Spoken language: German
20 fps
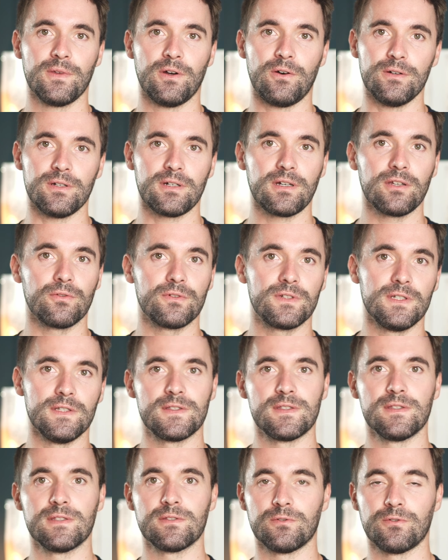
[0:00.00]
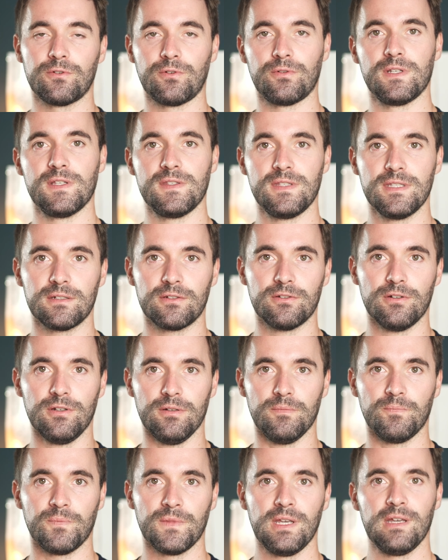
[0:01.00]
eure Notizen synchronisieren
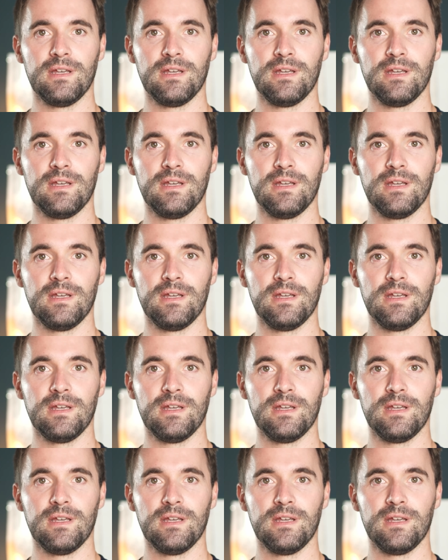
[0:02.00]
können.